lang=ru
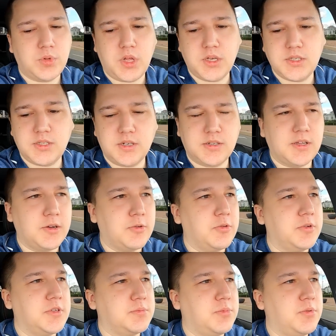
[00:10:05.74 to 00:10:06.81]
Пластик
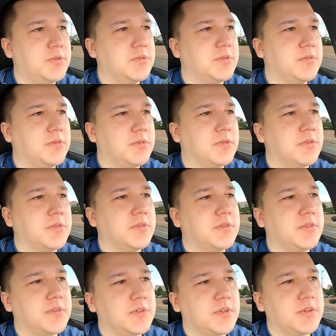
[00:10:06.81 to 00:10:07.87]
такой используют. Ну,
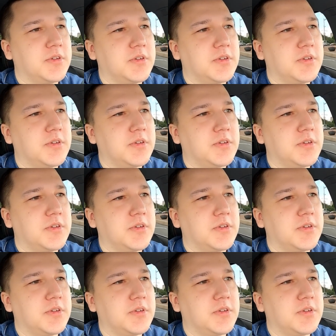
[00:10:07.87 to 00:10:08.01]
да.